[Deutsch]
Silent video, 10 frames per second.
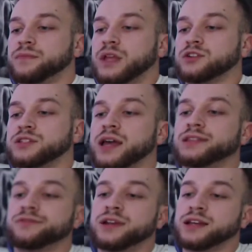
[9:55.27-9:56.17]
Also da hätte
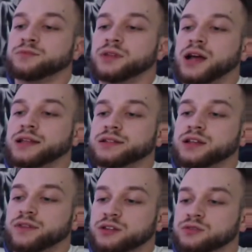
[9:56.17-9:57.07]
ich vielleicht mit einer anderen
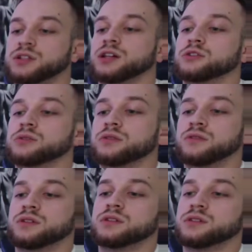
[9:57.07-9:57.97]
Erwartungshaltung
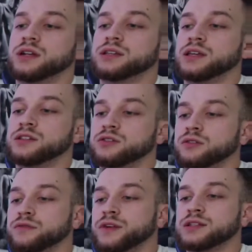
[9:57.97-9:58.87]
äh, rangehen
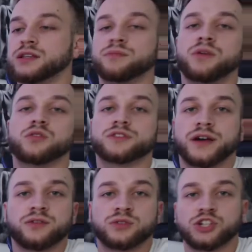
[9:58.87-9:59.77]
sollen, weil es eben auch
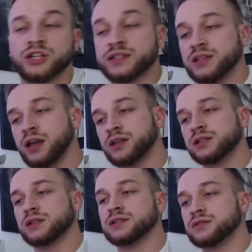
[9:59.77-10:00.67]
zwei unterschiedliche Serien
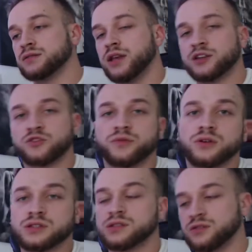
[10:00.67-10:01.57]
sind. Das ist
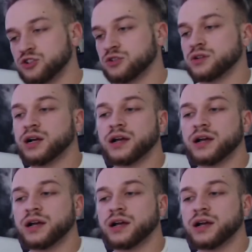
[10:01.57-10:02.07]
Exoforce schon lange